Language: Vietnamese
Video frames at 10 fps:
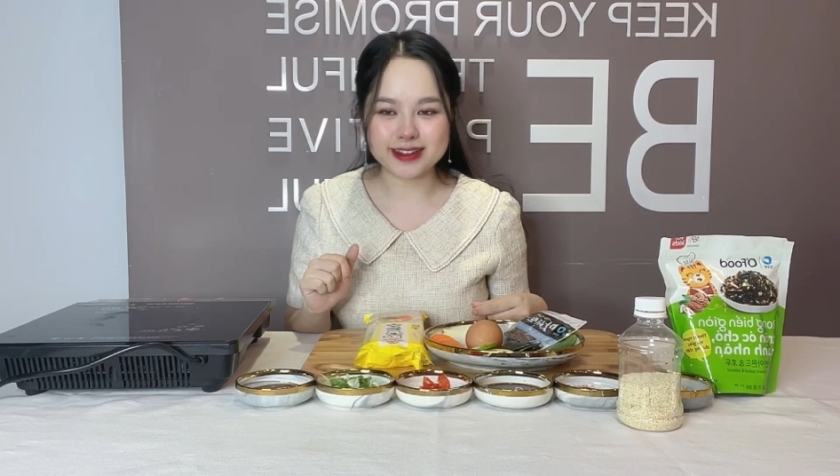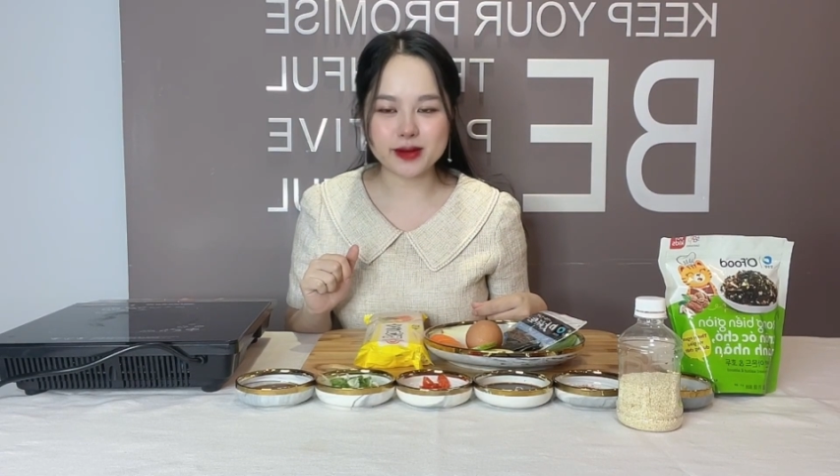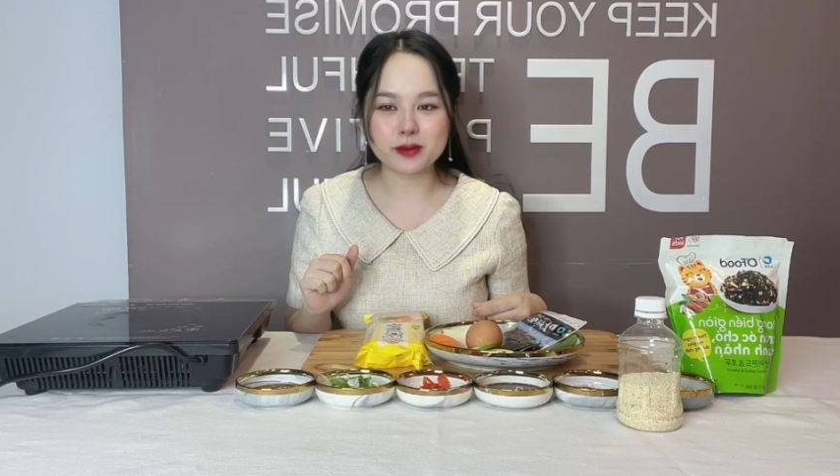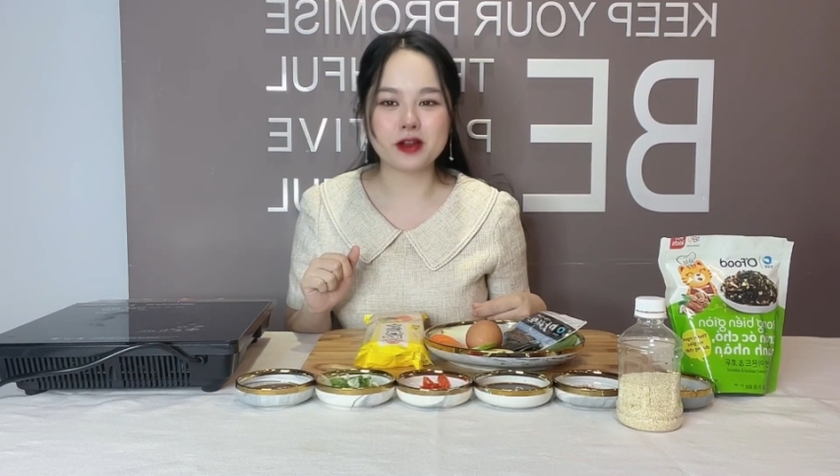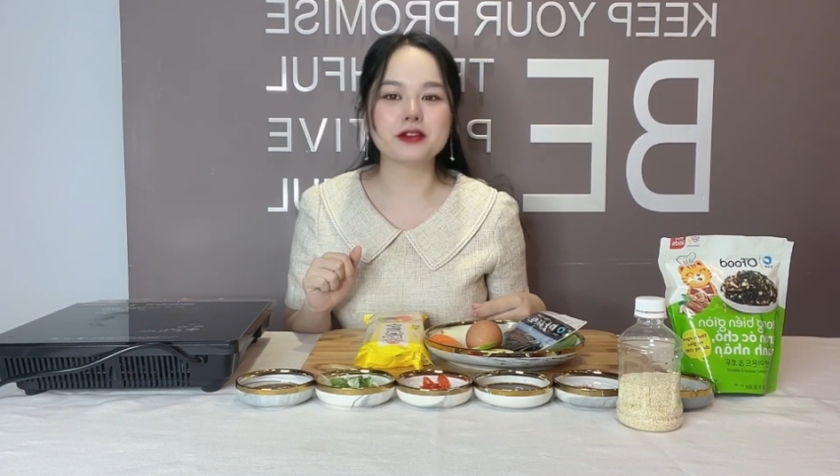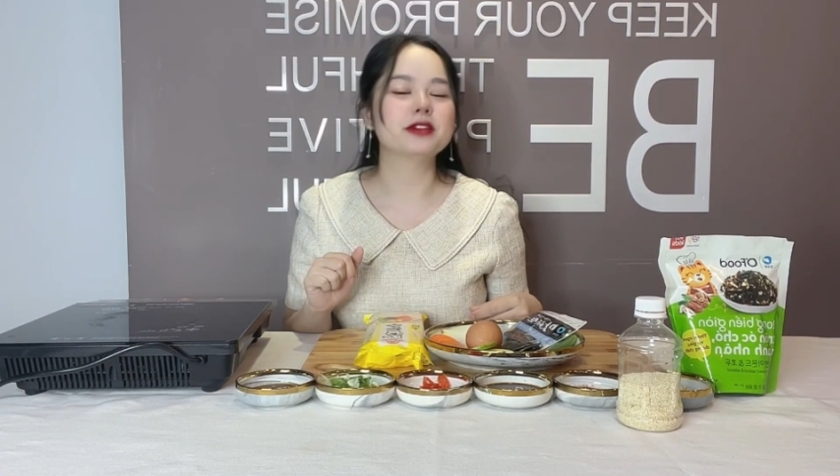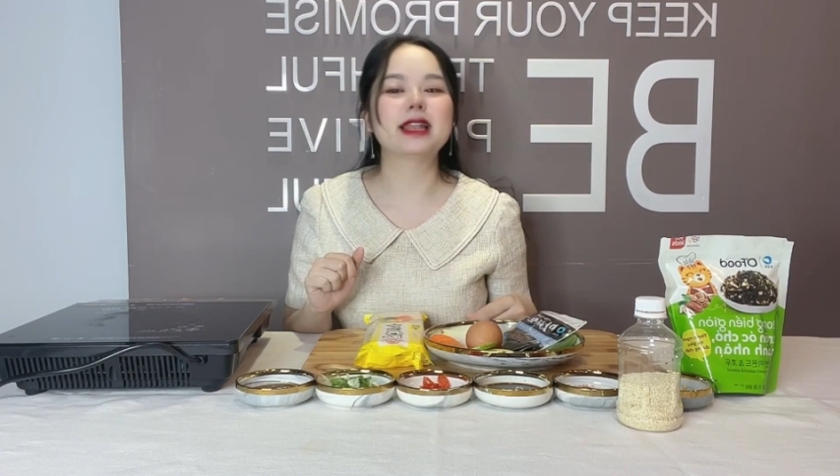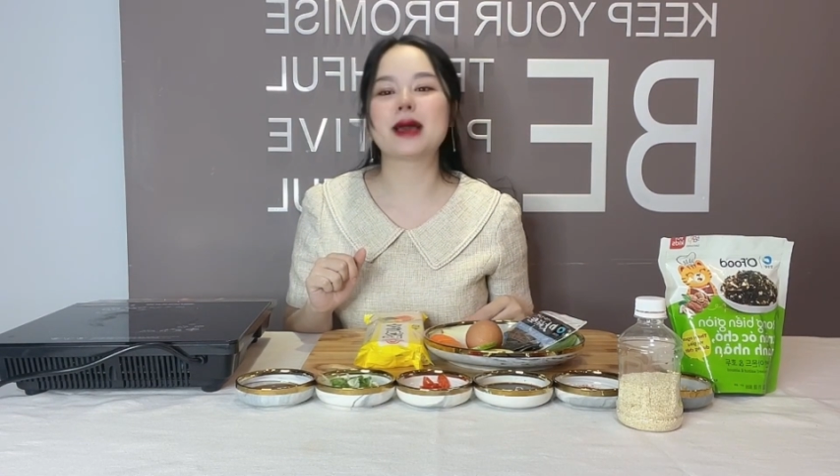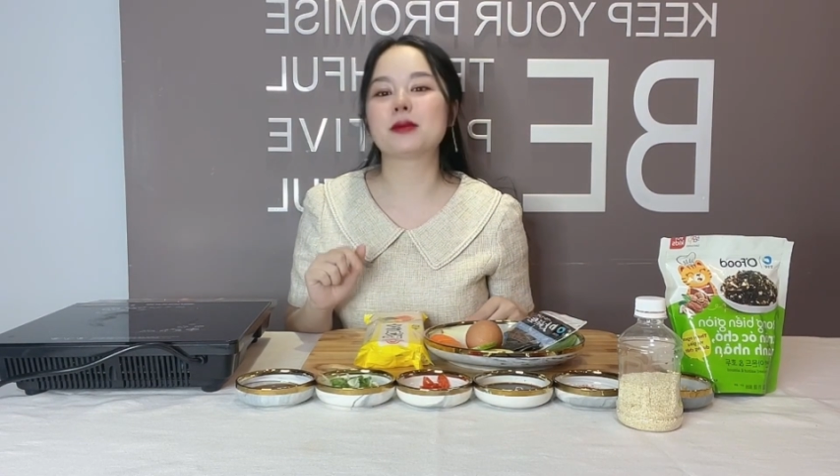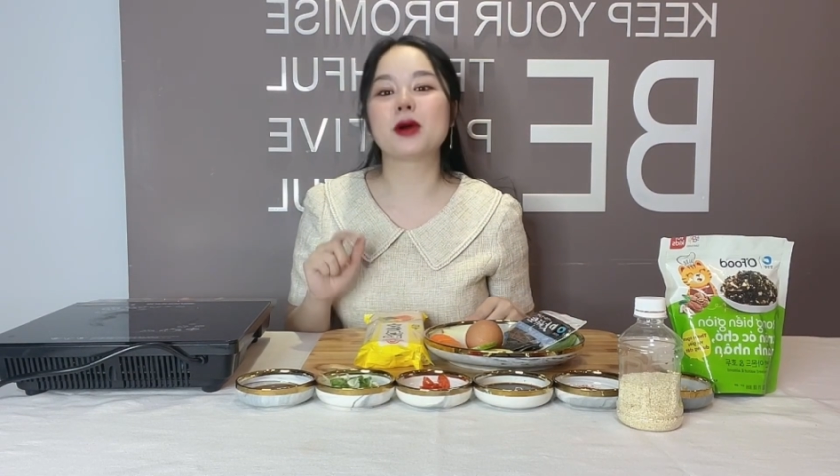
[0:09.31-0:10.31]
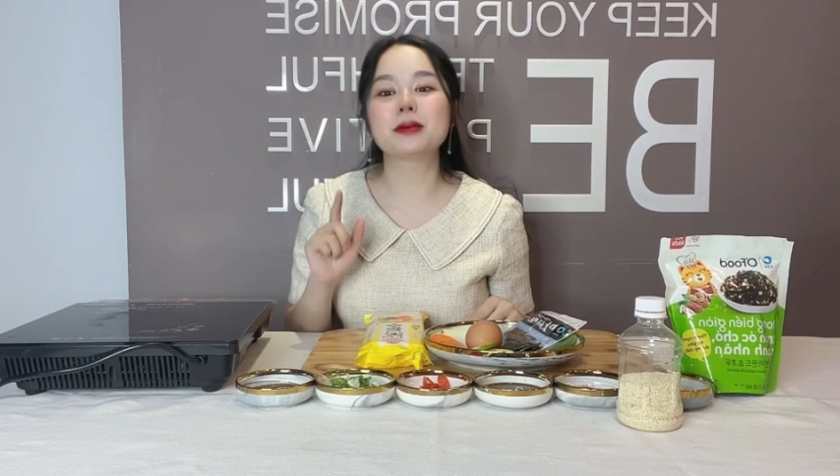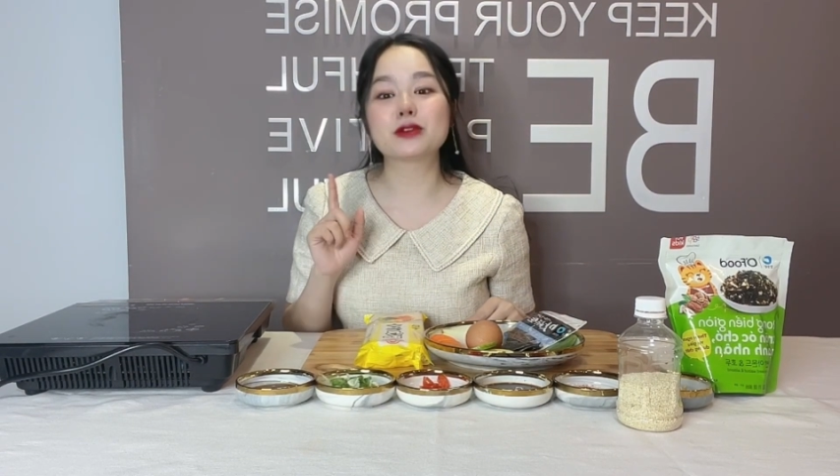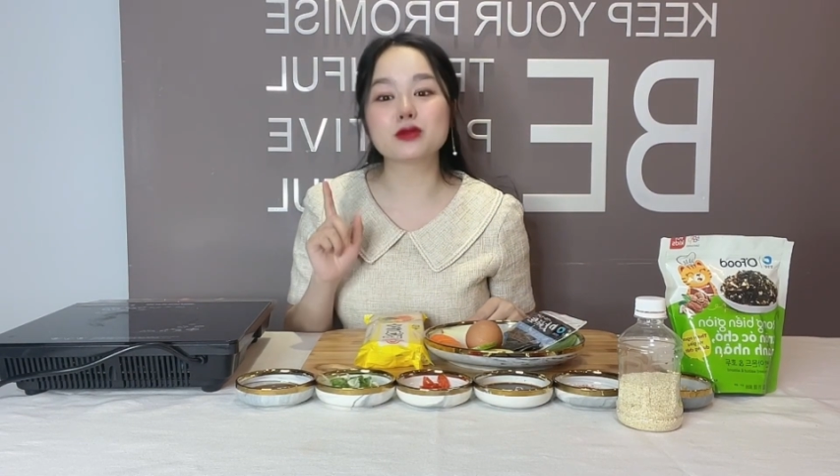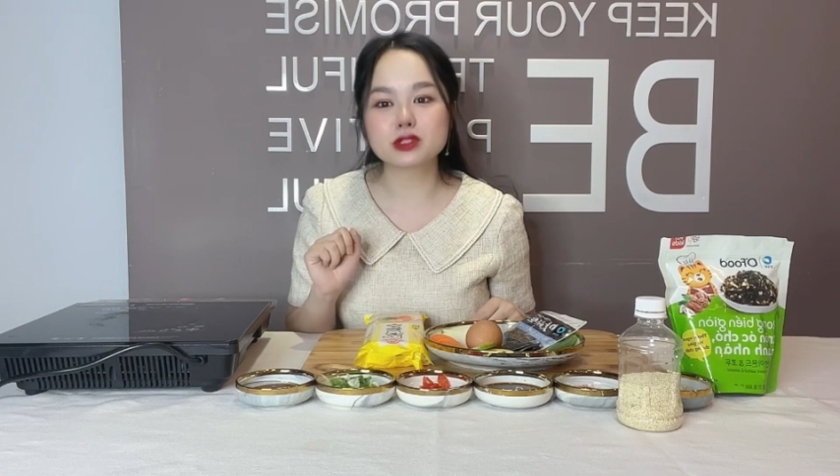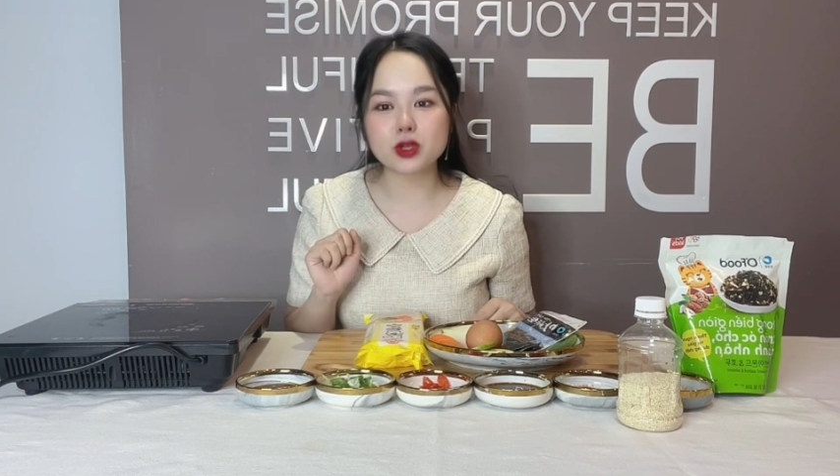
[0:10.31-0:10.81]
cho mọi người làm món mì
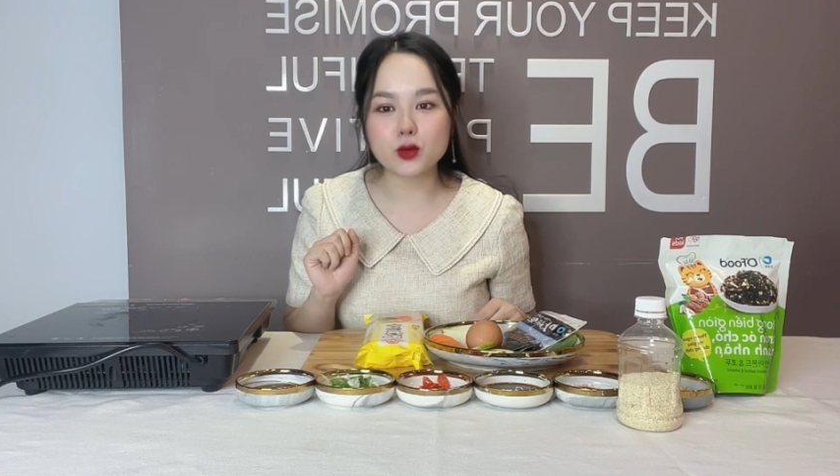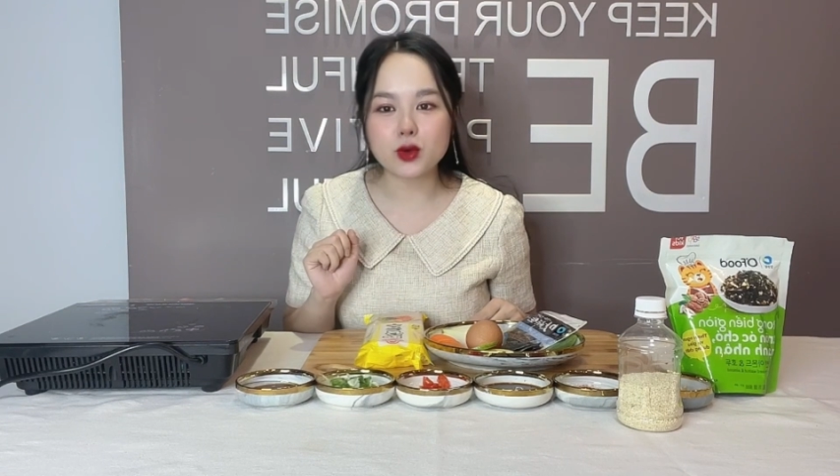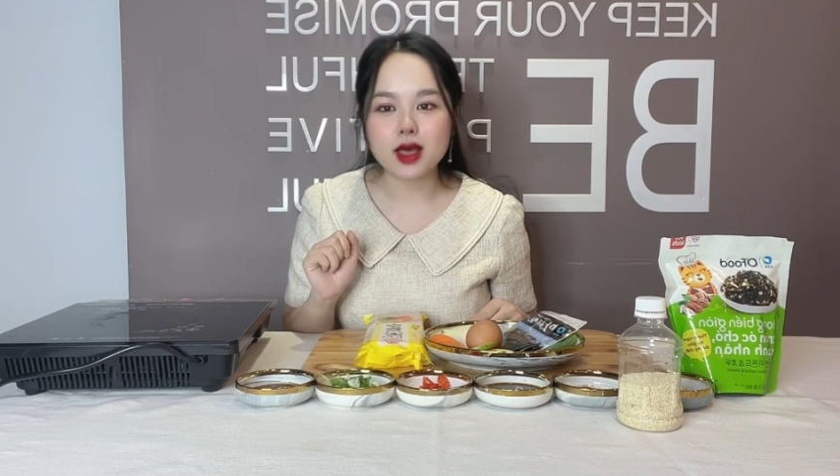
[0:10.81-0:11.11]
cúc su.